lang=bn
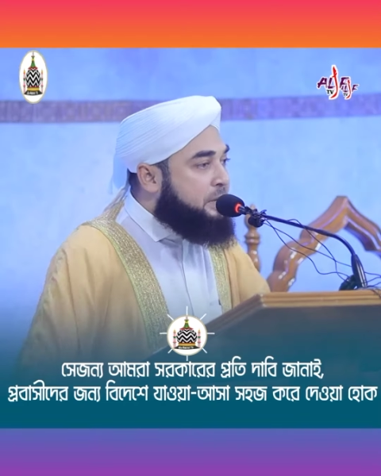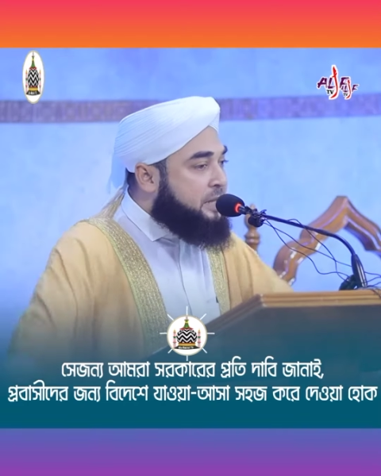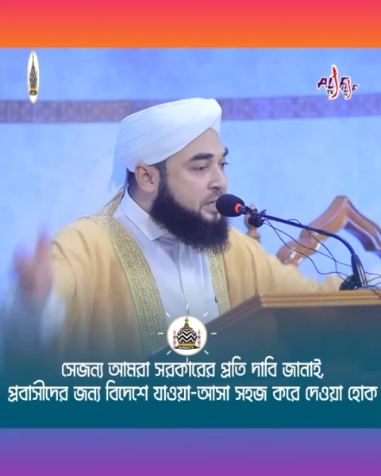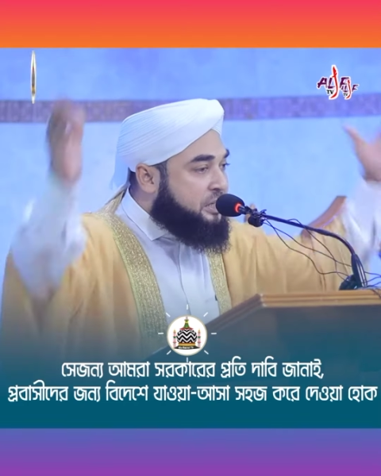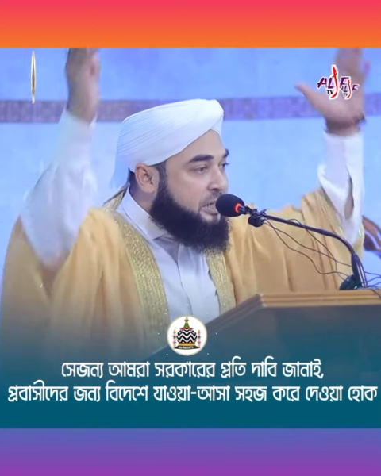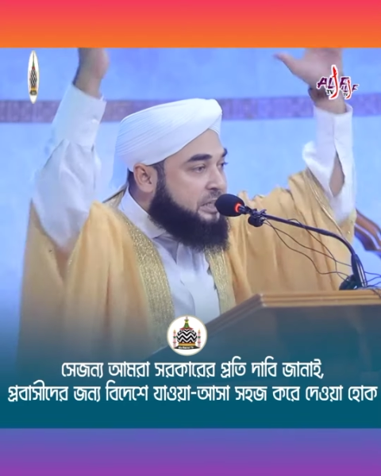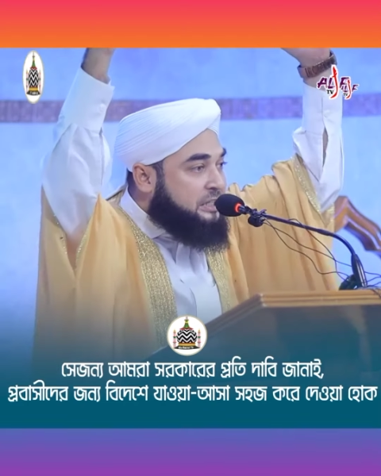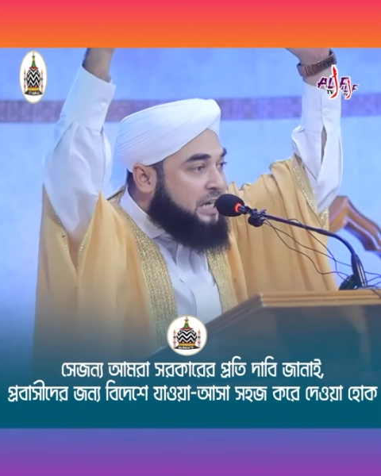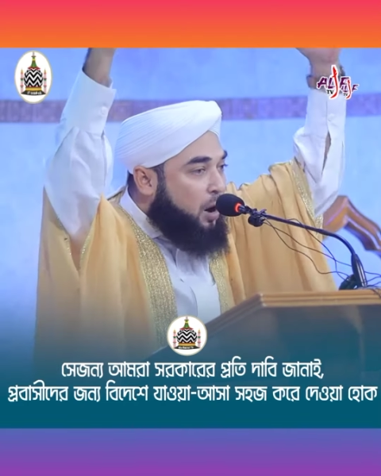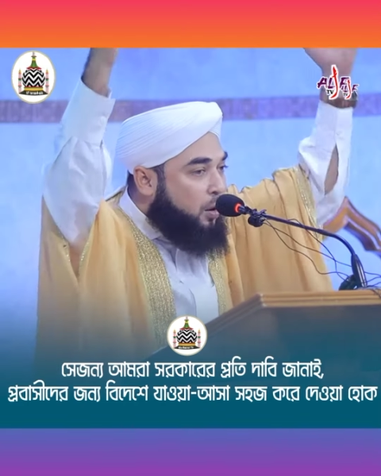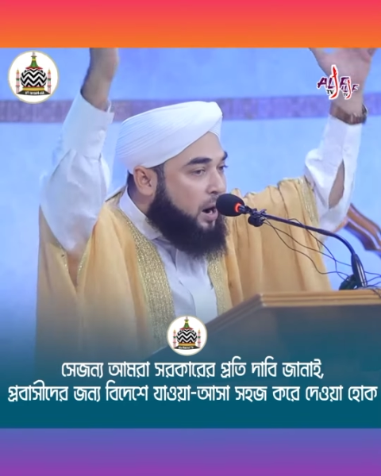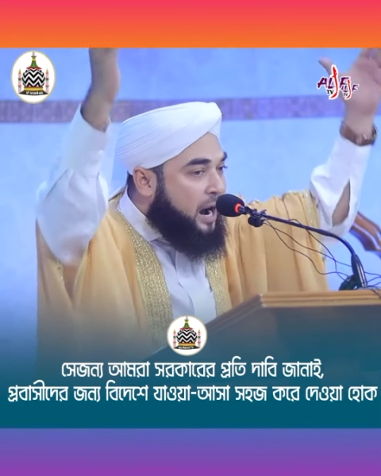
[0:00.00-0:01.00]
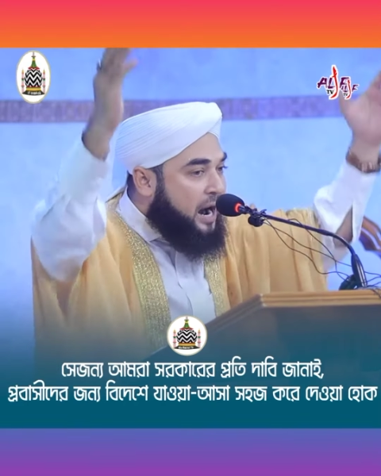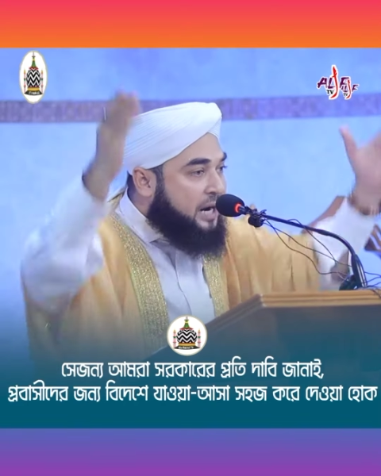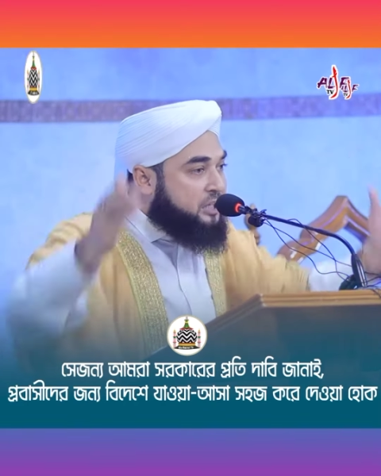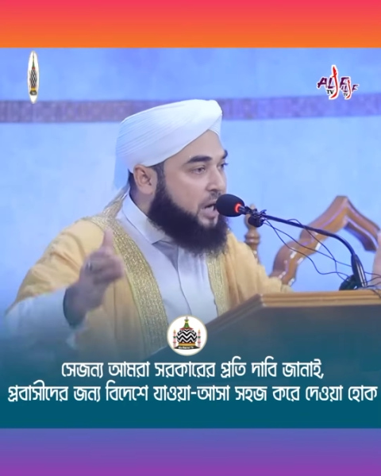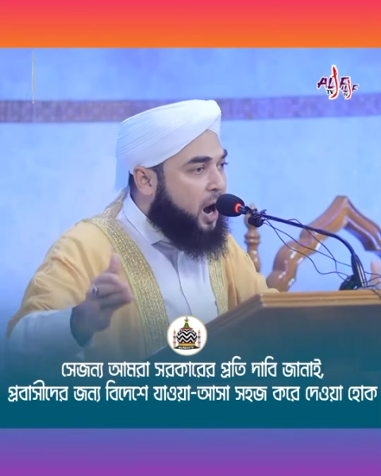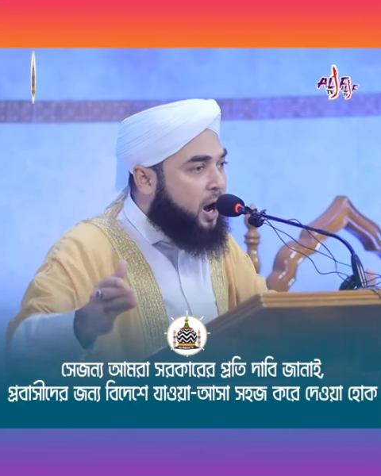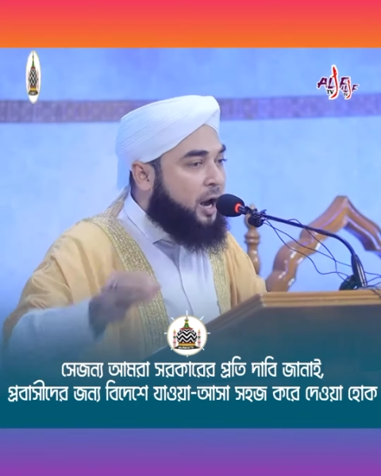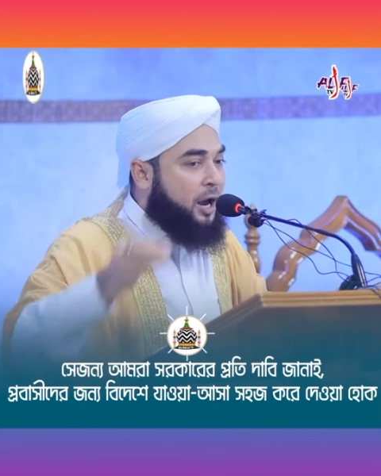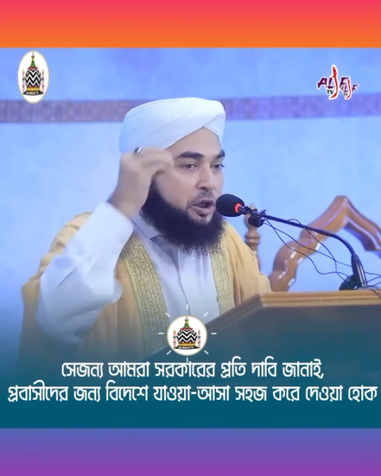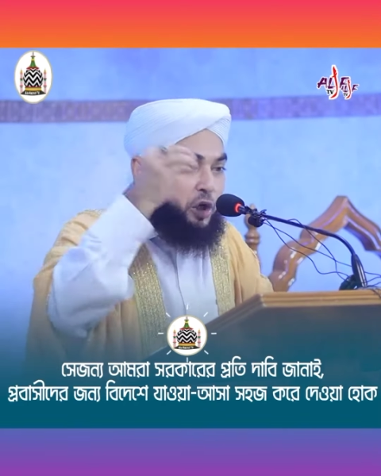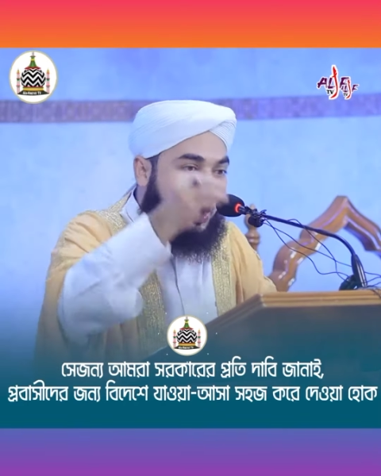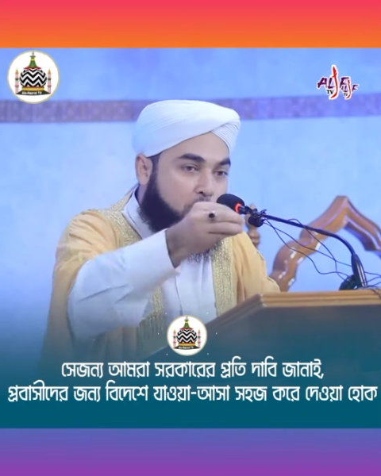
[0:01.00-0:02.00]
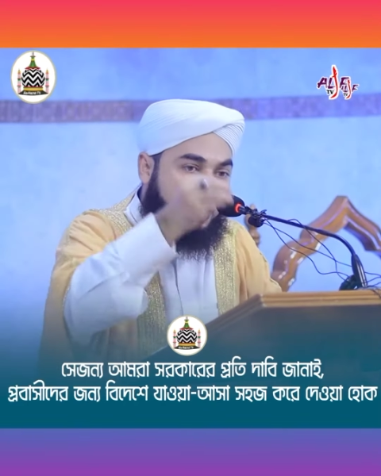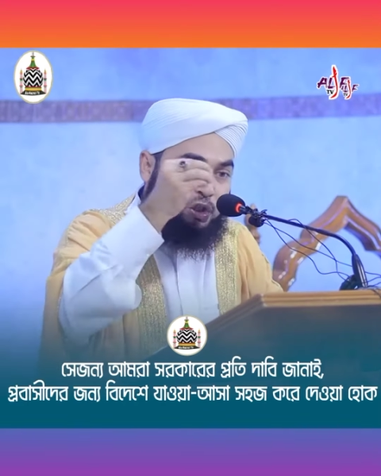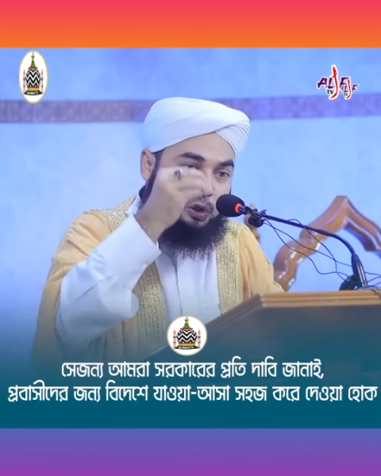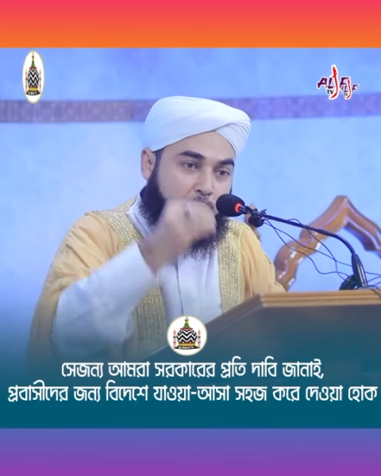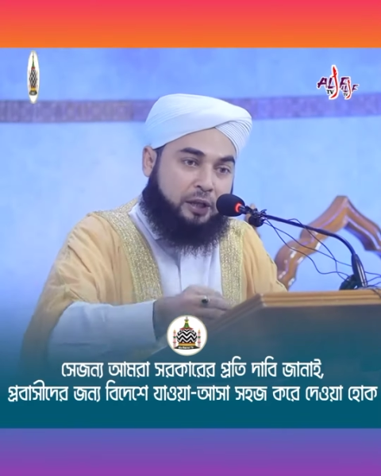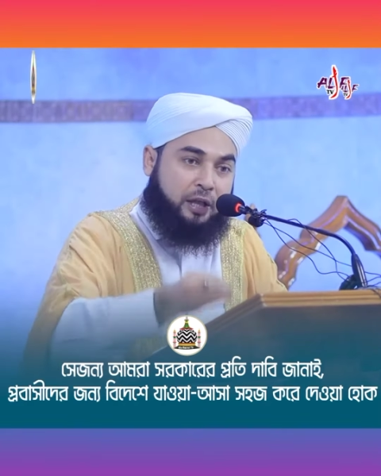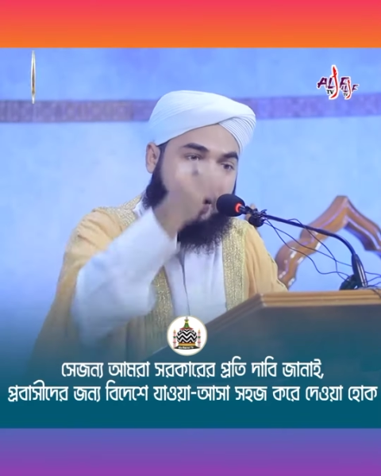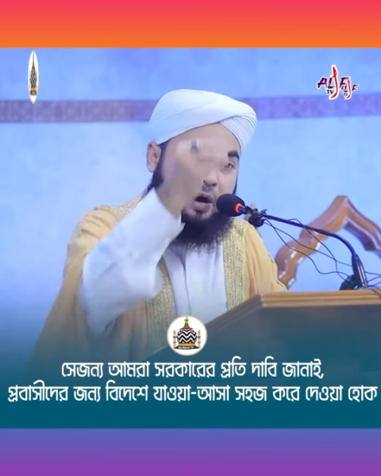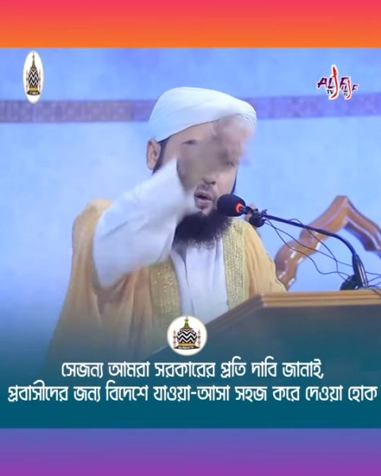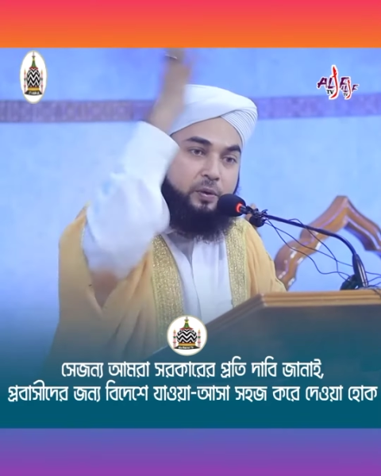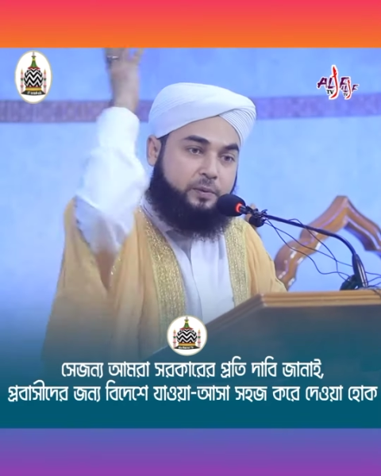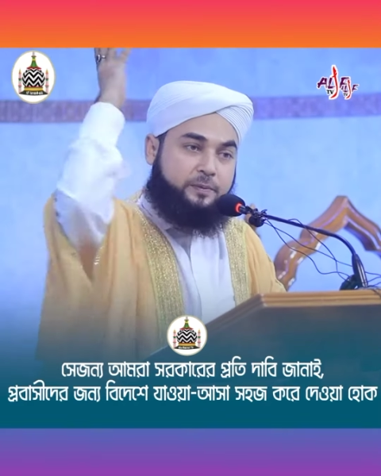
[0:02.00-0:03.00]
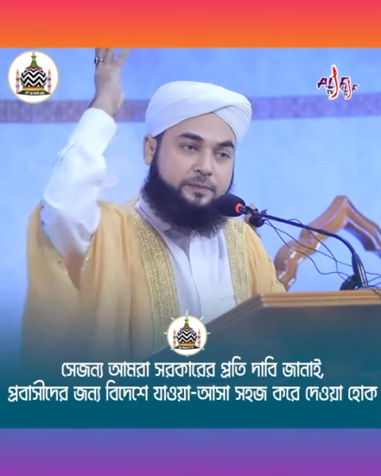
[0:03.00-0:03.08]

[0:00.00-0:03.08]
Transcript: বিদেশে যাওয়া আসা সহজ করে দেওয়া হোক